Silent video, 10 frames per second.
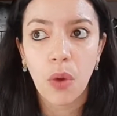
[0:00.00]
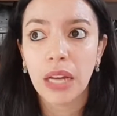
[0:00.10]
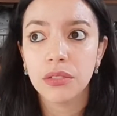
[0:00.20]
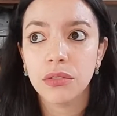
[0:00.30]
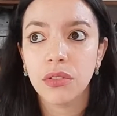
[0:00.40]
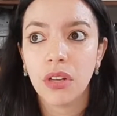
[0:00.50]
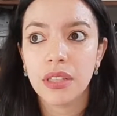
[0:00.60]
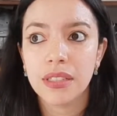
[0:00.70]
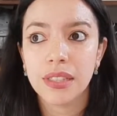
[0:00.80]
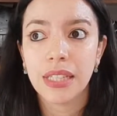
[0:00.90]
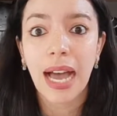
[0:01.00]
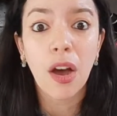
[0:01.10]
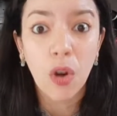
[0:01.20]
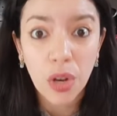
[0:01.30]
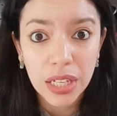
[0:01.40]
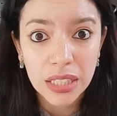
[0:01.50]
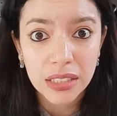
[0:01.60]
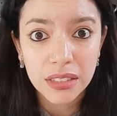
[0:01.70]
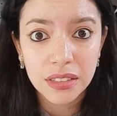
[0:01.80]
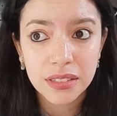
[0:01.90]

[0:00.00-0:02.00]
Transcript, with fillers: 4 dólares a hora,